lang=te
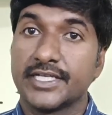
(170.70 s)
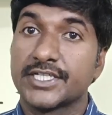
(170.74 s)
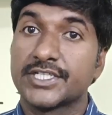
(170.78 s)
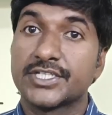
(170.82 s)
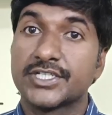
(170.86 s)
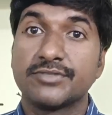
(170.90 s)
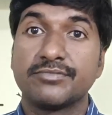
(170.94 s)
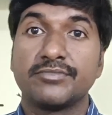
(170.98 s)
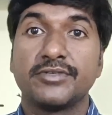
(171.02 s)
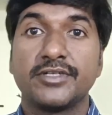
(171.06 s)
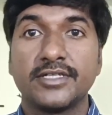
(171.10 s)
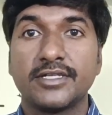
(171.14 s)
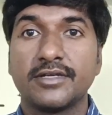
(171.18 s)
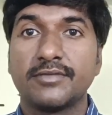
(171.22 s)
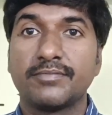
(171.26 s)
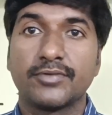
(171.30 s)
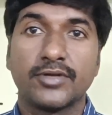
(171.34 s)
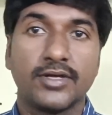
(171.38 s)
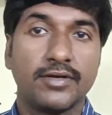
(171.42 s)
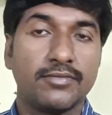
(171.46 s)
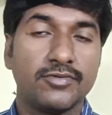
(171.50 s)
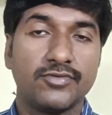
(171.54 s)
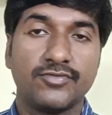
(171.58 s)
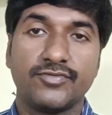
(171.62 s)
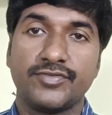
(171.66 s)
నెక్స్ట్ మీరే
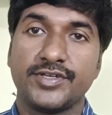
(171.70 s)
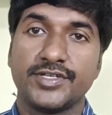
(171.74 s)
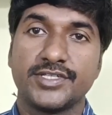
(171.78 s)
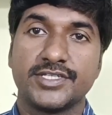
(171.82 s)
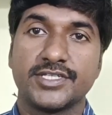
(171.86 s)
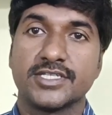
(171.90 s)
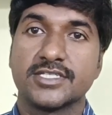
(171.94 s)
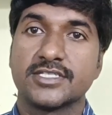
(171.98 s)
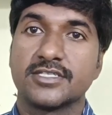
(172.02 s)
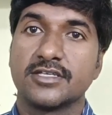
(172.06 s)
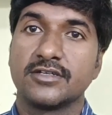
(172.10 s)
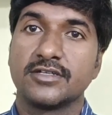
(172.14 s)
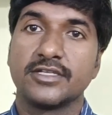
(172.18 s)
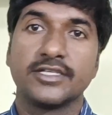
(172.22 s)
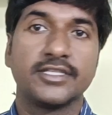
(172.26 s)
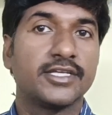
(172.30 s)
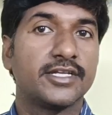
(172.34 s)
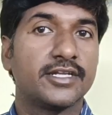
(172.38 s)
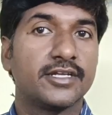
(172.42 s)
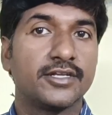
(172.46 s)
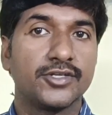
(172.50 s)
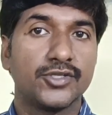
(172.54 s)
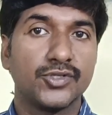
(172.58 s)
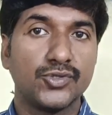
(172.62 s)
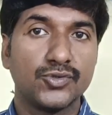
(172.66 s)
ప్రాబ్లం ఫేస్ చేస్తారు
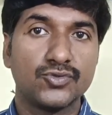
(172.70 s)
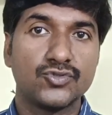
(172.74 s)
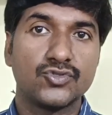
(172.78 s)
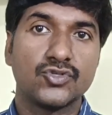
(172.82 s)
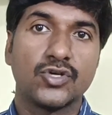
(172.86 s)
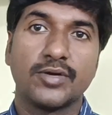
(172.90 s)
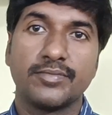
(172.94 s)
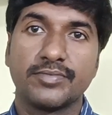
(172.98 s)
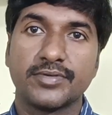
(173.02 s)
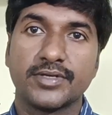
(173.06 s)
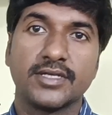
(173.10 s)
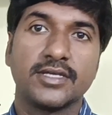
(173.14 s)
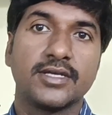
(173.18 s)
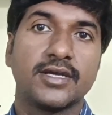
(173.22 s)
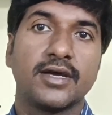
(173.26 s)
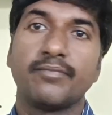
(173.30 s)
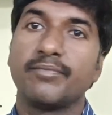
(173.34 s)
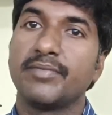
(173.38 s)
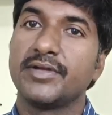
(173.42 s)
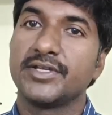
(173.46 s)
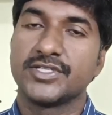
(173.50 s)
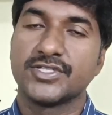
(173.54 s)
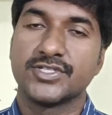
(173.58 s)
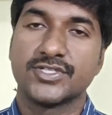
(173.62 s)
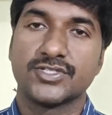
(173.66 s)
ఏదైనా న్యూ జాబ్కి
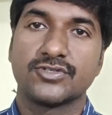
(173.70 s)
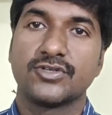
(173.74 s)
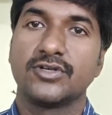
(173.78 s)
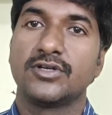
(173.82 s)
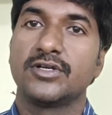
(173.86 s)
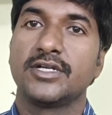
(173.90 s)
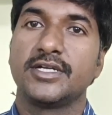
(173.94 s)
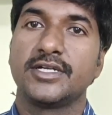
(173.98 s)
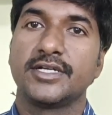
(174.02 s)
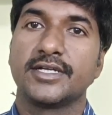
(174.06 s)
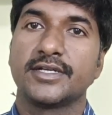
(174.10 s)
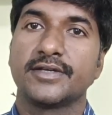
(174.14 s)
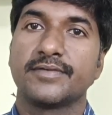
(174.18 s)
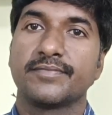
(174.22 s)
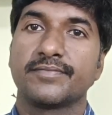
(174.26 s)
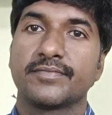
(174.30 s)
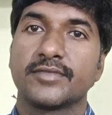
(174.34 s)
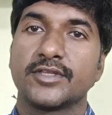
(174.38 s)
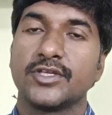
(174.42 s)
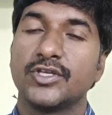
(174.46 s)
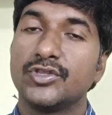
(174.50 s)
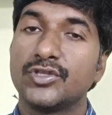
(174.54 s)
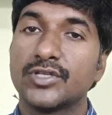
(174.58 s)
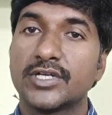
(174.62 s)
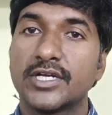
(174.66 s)
అప్లై చేసుకోవాలంటే
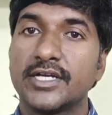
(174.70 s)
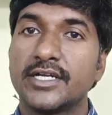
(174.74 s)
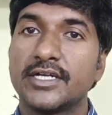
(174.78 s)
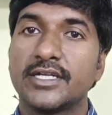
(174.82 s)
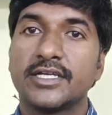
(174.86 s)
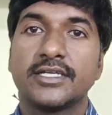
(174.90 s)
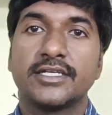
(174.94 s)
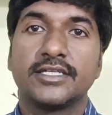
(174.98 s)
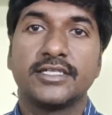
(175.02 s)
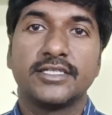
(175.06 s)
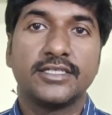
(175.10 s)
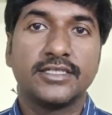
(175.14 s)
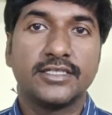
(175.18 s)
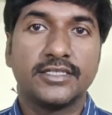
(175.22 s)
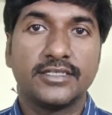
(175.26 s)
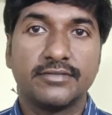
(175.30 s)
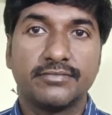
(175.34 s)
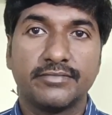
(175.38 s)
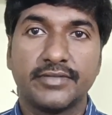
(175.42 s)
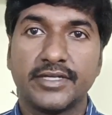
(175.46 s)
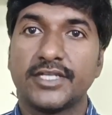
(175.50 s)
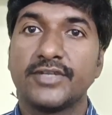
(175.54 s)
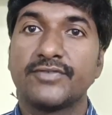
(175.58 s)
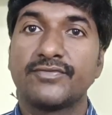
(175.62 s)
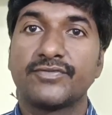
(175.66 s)
ఎందుకంటే ఈ
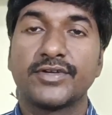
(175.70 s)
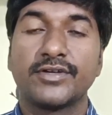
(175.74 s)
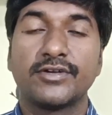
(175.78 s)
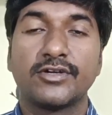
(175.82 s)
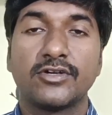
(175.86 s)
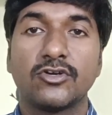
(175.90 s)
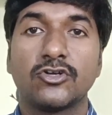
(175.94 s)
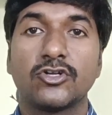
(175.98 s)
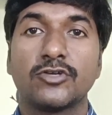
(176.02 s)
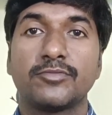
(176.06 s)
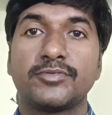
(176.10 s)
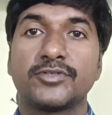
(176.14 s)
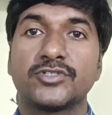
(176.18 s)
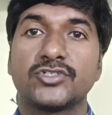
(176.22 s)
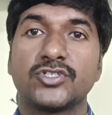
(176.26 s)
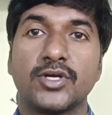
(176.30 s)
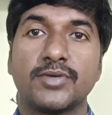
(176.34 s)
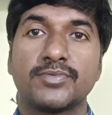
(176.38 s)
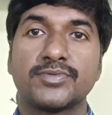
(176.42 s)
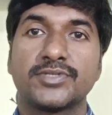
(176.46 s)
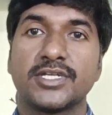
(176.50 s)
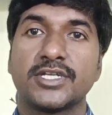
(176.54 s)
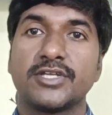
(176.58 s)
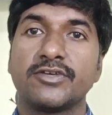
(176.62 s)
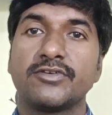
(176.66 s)
మెయిన్ ఫ్రేమ్ డెవలపర్
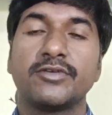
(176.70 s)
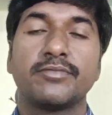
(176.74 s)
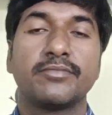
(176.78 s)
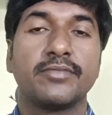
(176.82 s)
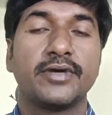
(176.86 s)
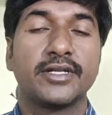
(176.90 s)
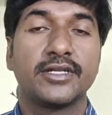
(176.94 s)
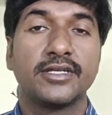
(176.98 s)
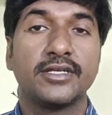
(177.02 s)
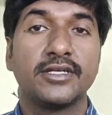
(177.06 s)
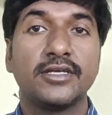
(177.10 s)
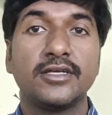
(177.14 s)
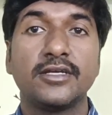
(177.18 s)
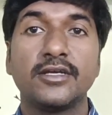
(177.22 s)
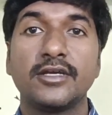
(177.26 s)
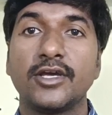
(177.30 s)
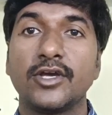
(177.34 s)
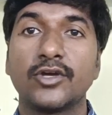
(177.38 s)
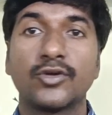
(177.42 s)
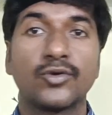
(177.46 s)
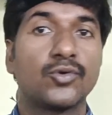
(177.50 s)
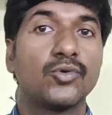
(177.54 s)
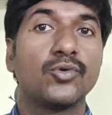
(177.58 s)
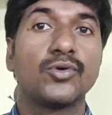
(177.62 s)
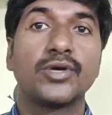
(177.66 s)
జాబ్స్ అనేవి మరీ
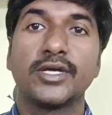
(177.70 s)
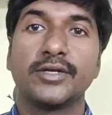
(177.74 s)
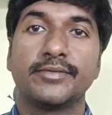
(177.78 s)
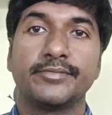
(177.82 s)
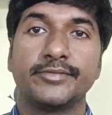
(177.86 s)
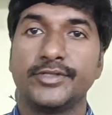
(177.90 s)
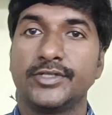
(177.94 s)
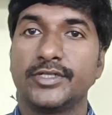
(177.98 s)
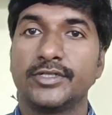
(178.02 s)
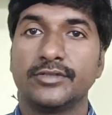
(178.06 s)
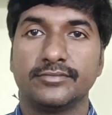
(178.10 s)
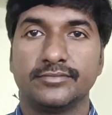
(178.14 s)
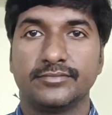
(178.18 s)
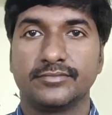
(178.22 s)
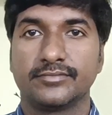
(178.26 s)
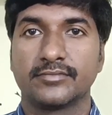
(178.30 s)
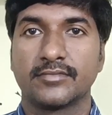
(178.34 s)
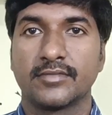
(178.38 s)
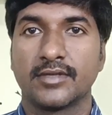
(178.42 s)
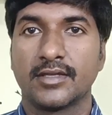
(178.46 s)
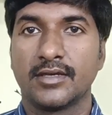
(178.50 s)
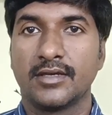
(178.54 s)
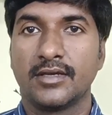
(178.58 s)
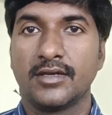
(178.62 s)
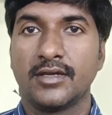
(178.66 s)
ఎక్కువగా ఉండవు
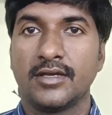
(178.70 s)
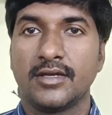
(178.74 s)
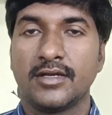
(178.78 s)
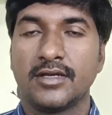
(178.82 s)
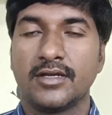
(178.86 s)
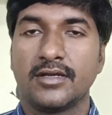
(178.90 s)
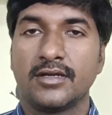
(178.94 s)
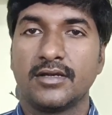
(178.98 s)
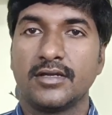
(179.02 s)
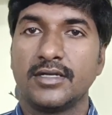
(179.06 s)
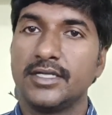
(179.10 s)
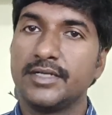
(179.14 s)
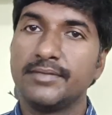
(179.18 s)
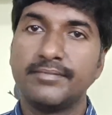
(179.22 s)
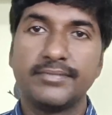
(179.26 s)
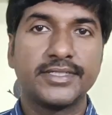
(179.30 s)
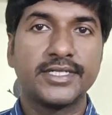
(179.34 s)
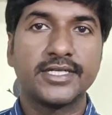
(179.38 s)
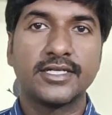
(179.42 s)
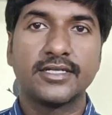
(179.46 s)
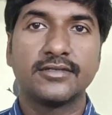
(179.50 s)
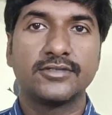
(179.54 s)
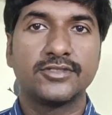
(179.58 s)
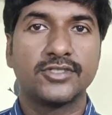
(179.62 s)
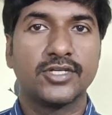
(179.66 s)

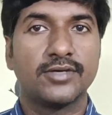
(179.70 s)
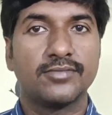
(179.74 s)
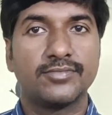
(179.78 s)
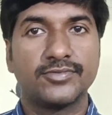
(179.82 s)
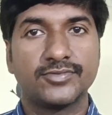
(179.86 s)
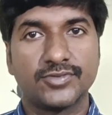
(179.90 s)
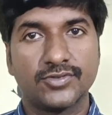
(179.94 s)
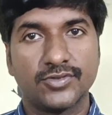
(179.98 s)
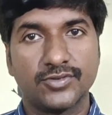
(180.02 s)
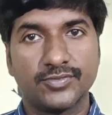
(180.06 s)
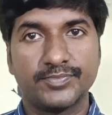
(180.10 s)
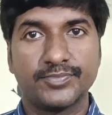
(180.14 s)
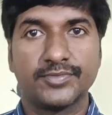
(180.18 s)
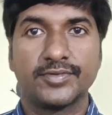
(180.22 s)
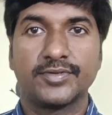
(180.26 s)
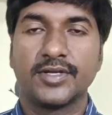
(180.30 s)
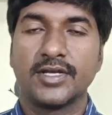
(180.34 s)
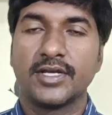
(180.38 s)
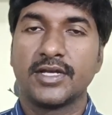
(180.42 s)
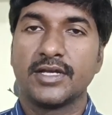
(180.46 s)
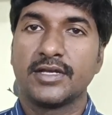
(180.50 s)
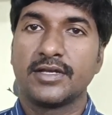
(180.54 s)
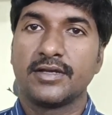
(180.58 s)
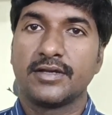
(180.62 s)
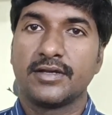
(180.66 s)
లిమిటెడ్ జాబ్స్
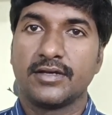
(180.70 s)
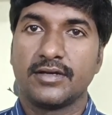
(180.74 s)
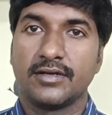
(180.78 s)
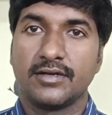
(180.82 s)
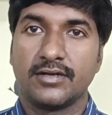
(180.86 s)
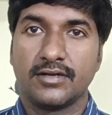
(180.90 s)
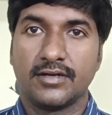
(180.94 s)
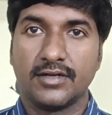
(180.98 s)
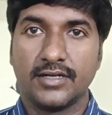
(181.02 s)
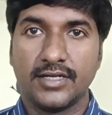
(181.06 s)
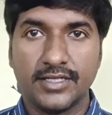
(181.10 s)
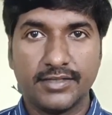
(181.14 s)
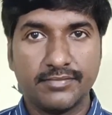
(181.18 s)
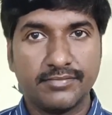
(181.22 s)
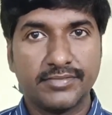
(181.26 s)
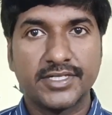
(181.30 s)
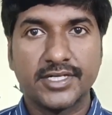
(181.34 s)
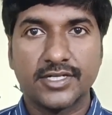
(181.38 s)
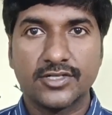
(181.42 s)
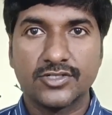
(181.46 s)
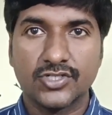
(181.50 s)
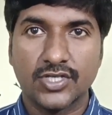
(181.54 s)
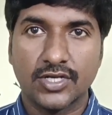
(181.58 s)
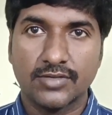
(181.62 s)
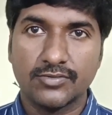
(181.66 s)

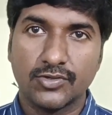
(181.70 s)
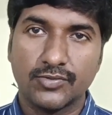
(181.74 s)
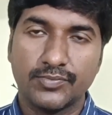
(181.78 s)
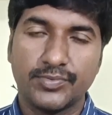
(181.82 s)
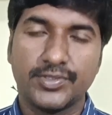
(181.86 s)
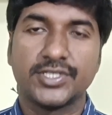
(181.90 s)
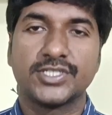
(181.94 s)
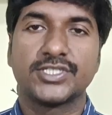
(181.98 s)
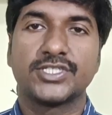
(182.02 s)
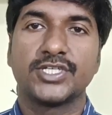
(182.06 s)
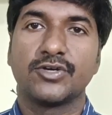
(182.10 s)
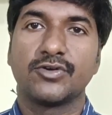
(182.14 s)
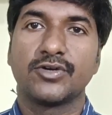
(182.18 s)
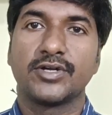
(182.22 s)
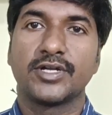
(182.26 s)
లిమిటెడ్ జాబ్ ఓపెనింగ్స్